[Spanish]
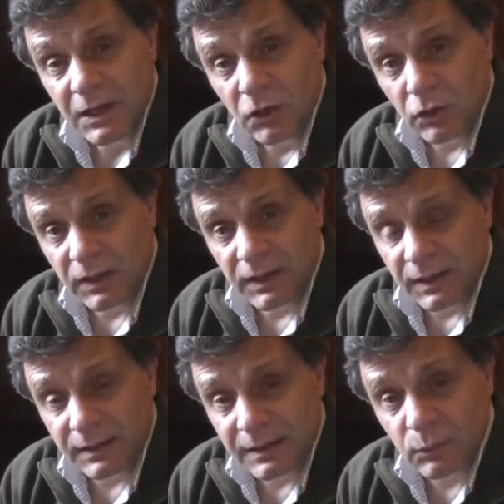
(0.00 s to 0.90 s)
Lo
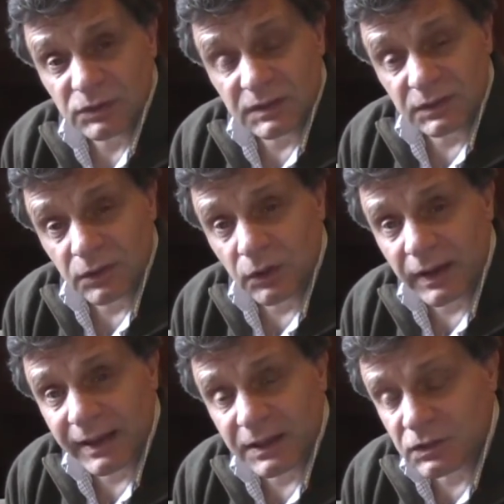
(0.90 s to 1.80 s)
que estamos haciendo
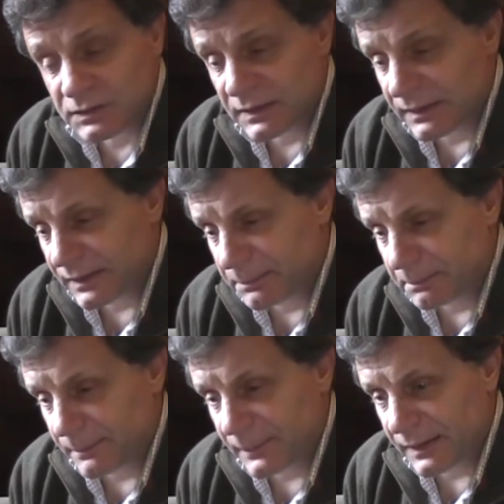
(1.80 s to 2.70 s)
ahora, que es eh,
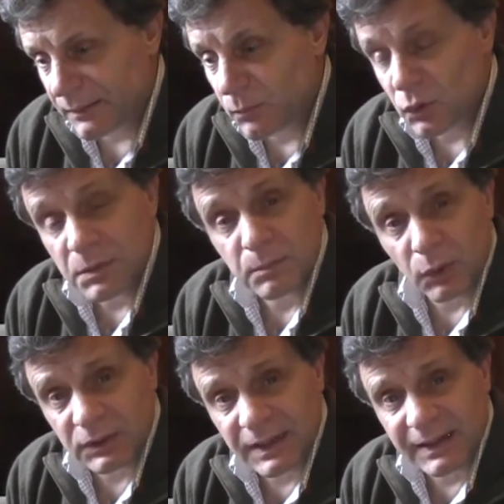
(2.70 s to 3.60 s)
eh, muy
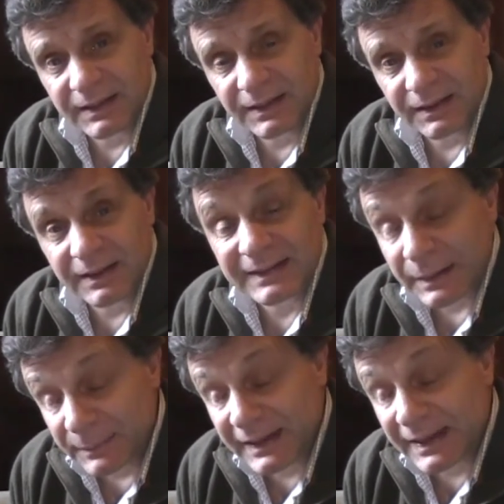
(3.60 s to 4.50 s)
importante y
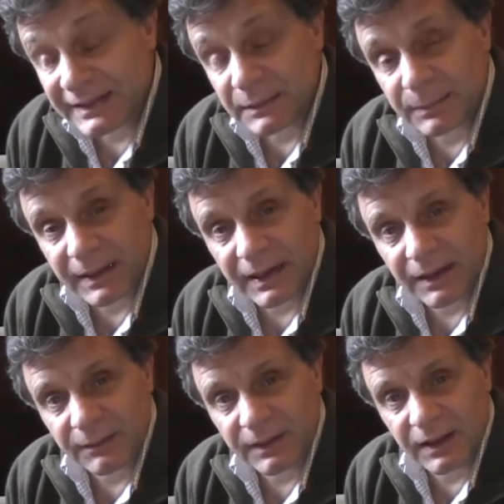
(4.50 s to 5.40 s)
determinante para la
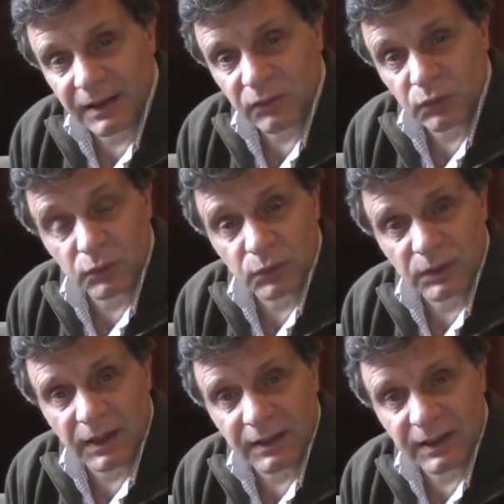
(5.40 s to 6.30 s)
vida
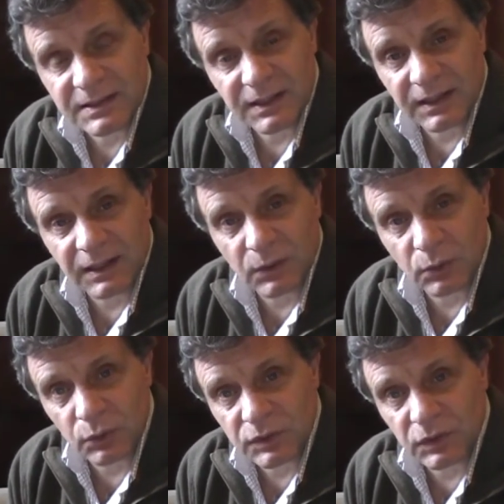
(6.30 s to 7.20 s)
futura de la llegada de los
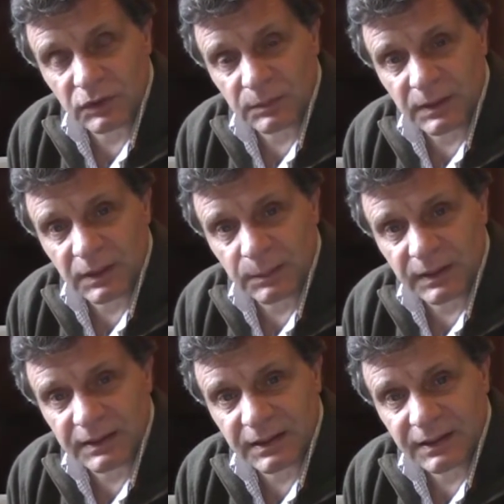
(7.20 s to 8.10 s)
cruceros en Mar del
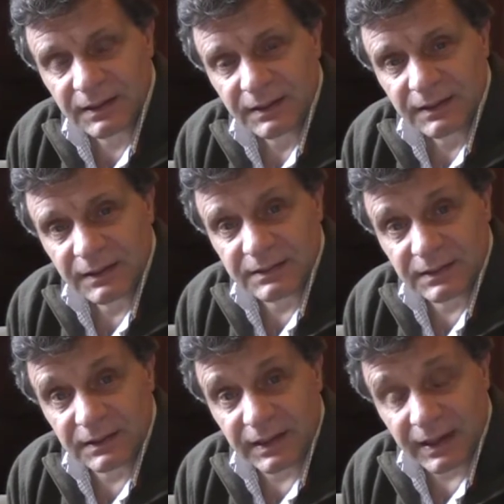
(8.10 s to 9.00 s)
Plata, es
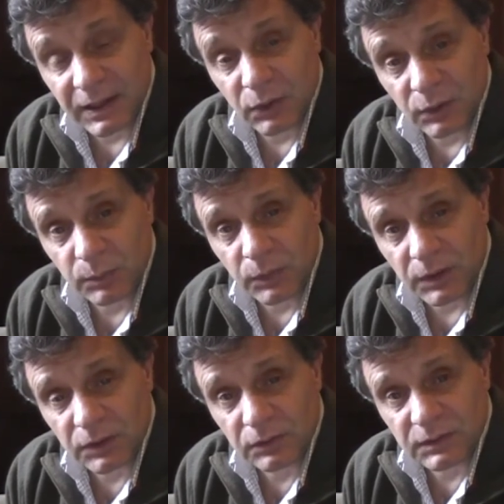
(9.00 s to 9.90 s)
el dragado del
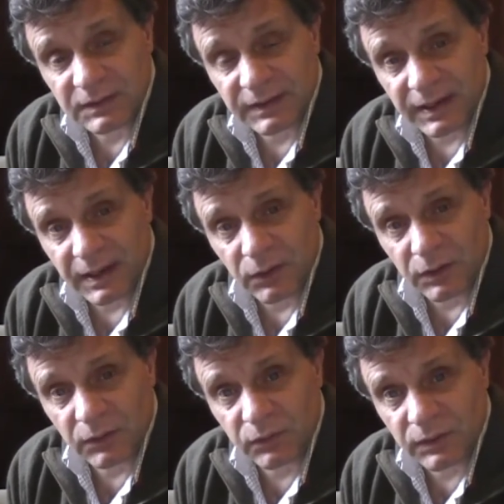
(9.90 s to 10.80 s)
puerto. Ese dragado
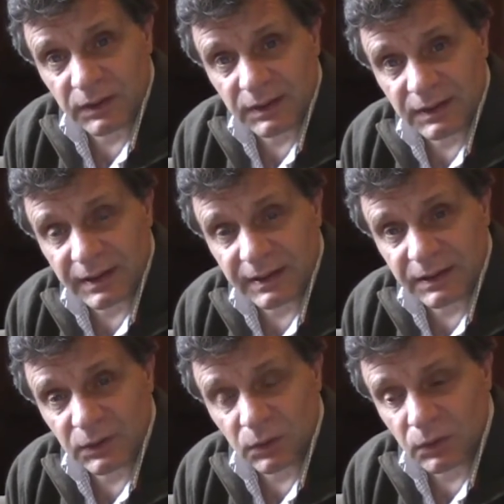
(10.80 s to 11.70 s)
que fue
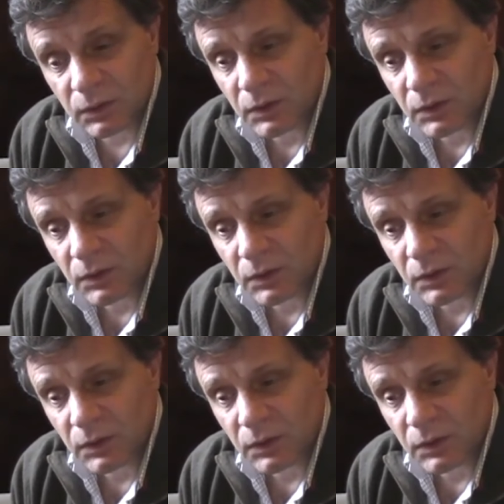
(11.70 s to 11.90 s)
requerido